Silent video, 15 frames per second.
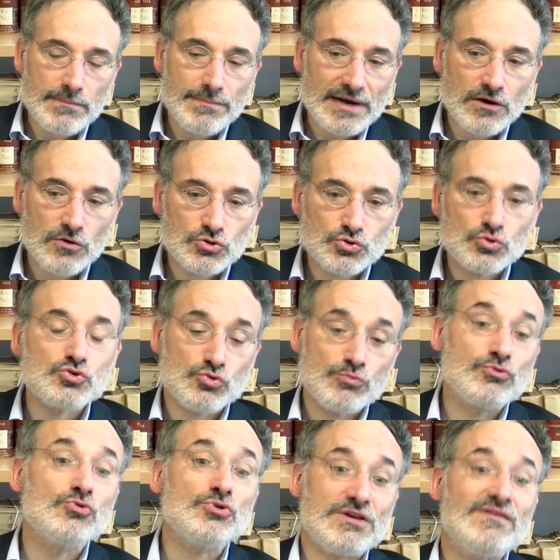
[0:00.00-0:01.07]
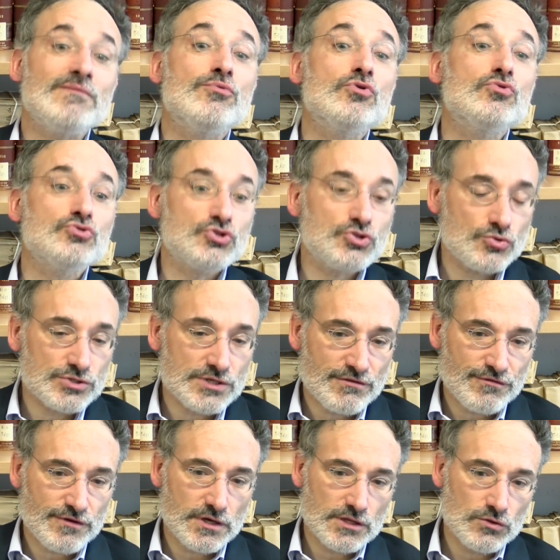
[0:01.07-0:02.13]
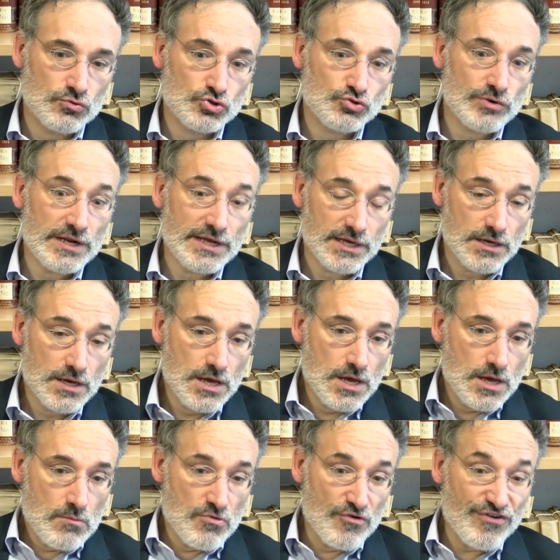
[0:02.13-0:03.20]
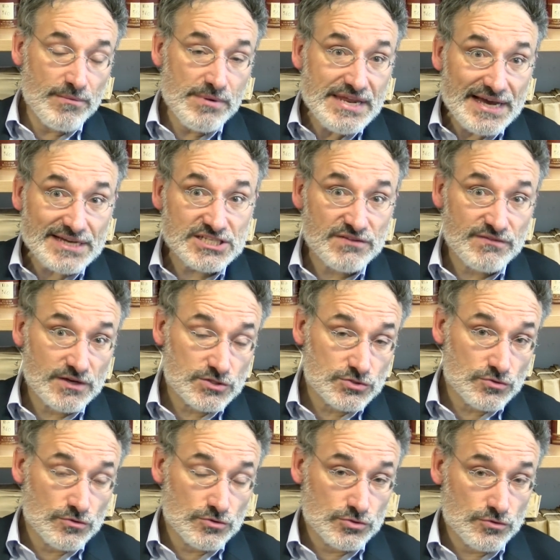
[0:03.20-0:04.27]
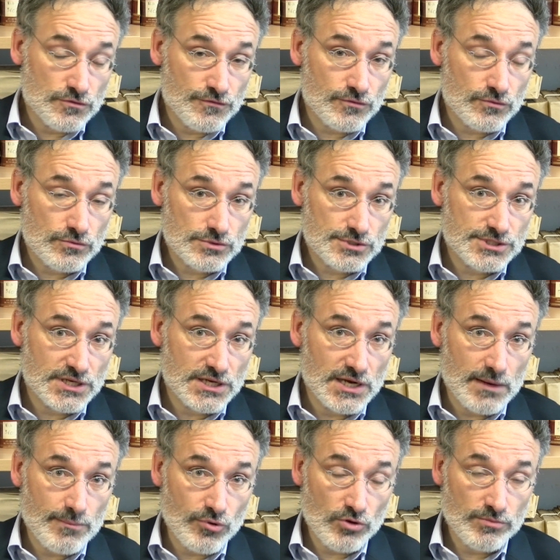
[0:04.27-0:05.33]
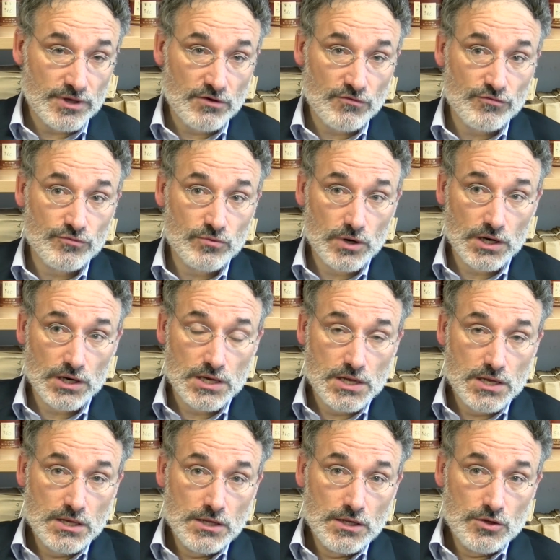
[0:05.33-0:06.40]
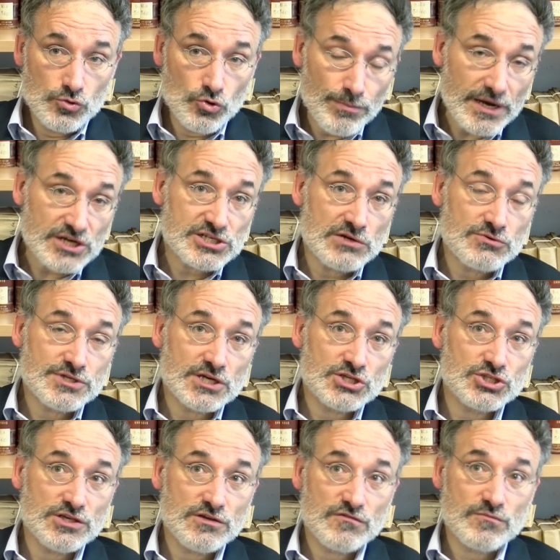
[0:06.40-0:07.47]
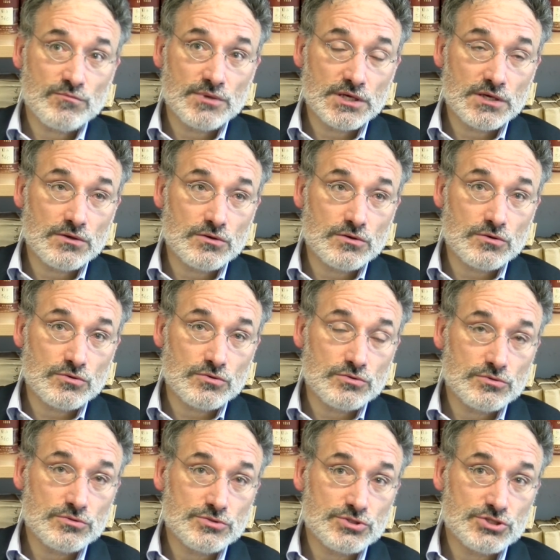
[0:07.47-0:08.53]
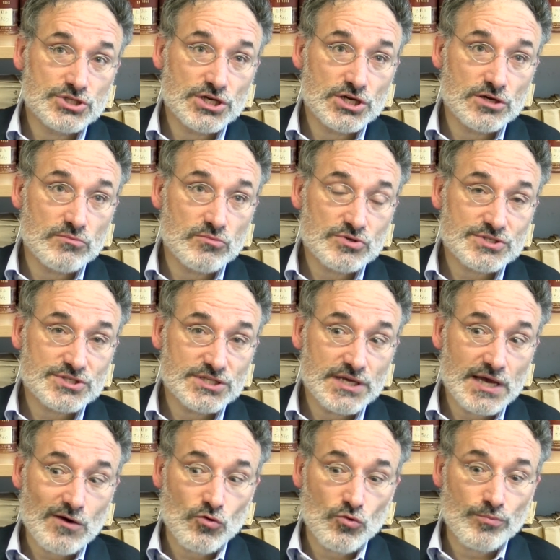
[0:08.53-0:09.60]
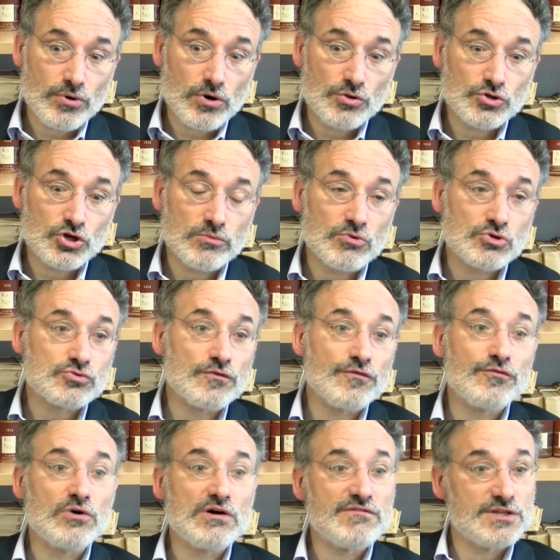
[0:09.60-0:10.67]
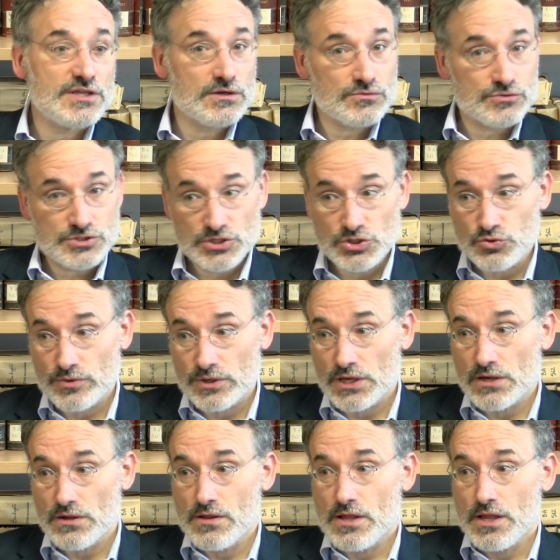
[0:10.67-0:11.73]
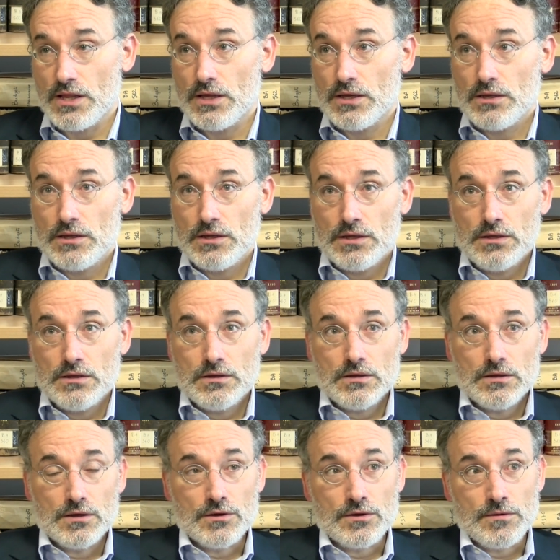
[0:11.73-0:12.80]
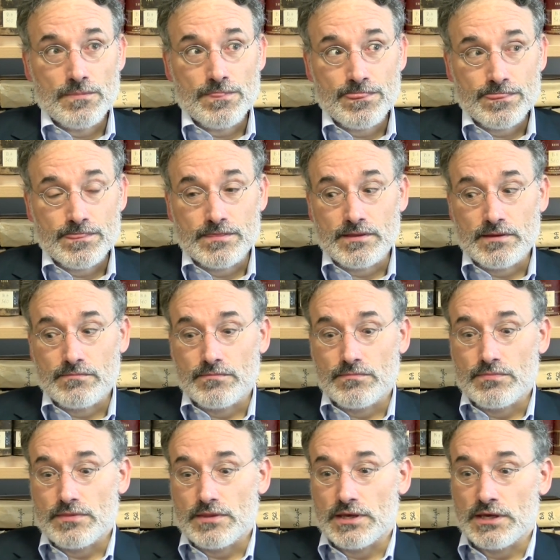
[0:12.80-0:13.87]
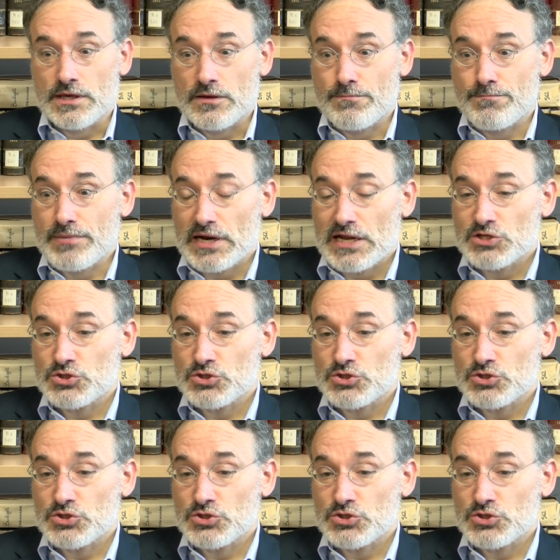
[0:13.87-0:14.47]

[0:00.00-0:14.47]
grand-chose, ou plutôt il y avait beaucoup de choses à faire. Donc je suis allé me familiariser avec ce, ce fonds. C'est la première fois, non pas que j'allais aux archives, mais que j'ai commencé à comprendre comment ce fonds avait été constitué. Euh, et par la